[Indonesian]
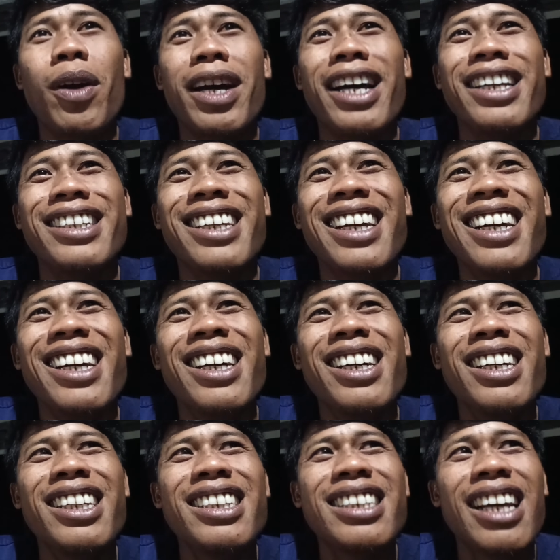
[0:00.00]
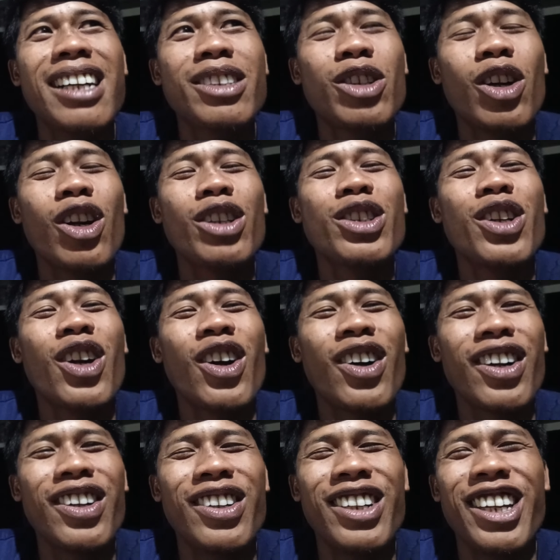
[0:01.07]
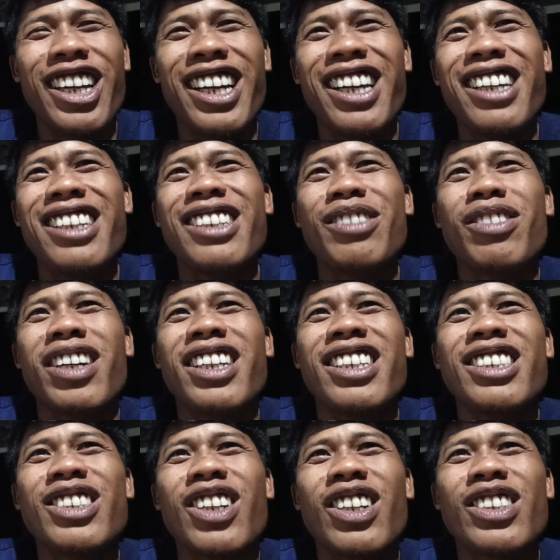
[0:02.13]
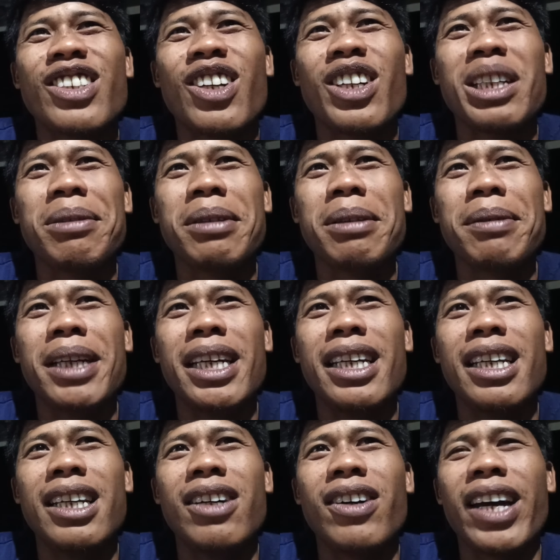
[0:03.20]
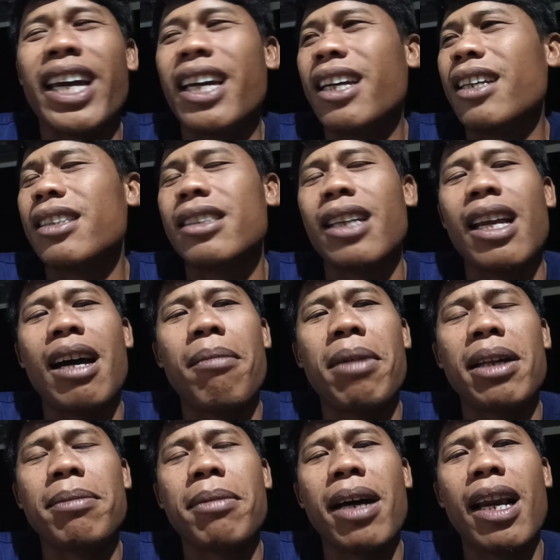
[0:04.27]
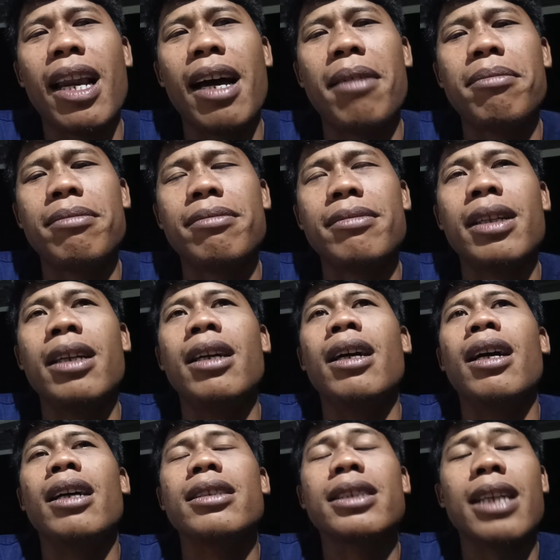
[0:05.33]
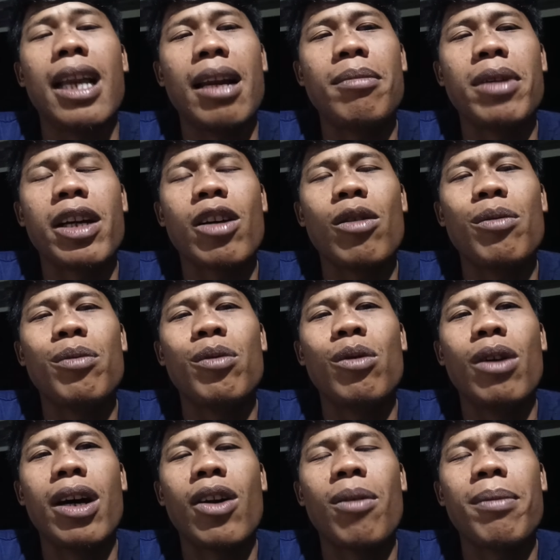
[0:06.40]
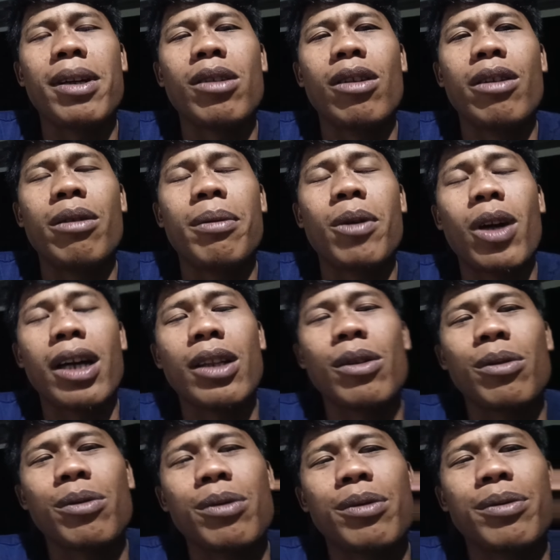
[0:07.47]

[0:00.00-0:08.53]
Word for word: bukan yang jorok-jorok loh ya, bukan yang jorok-jorok teman-teman. Oke, selamat malam. Assalamualaikum warahmatullahi wabarakatuh.